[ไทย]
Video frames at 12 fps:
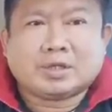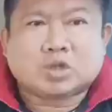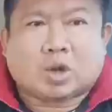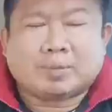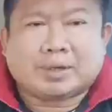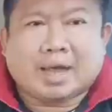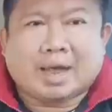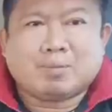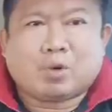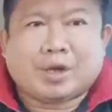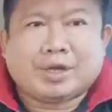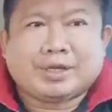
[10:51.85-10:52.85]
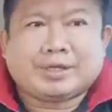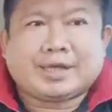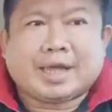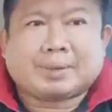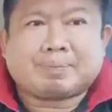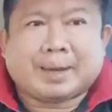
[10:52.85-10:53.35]
ซ้อมในค่ายมวย
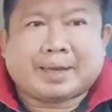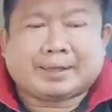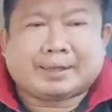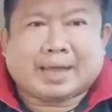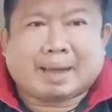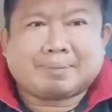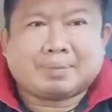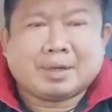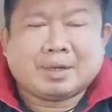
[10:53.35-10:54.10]
เกียรติเพชรนะครับ